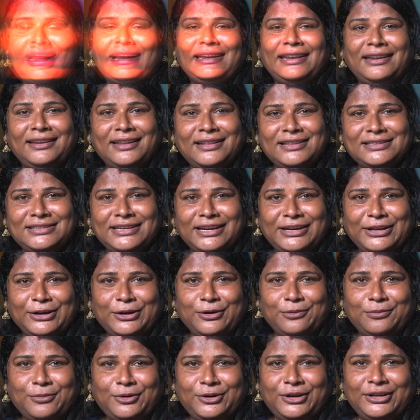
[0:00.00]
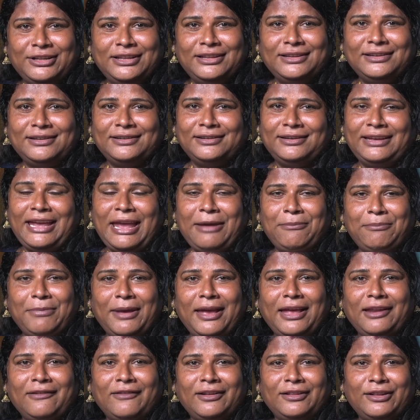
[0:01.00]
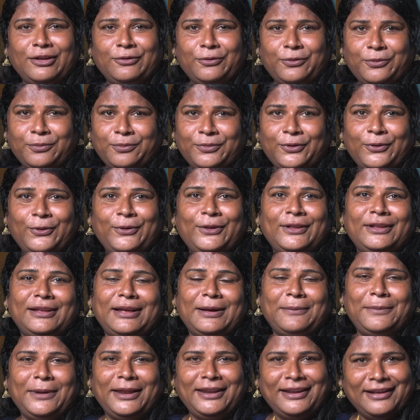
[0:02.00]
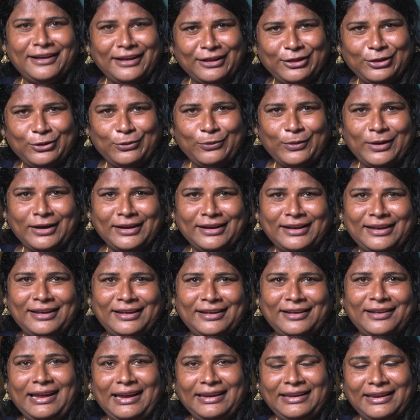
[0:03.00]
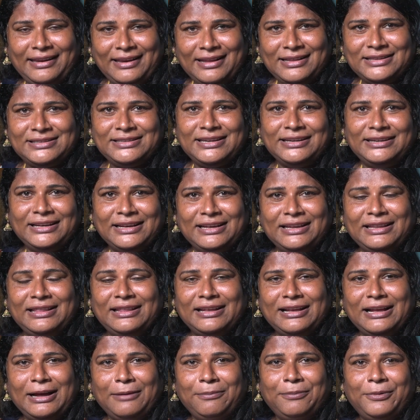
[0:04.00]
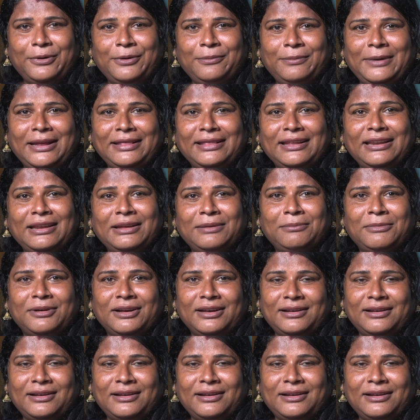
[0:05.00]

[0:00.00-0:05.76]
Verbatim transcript: அட்டண்டன்ஸ் எடுக்கும் பொழுது என் பேர் வந்து ஒம்பது அப்படின்னு கத்துவாங்க அட்டண்டன்ஸ் எடுக்கிறதுக்கு அப்புறம் எத்தனை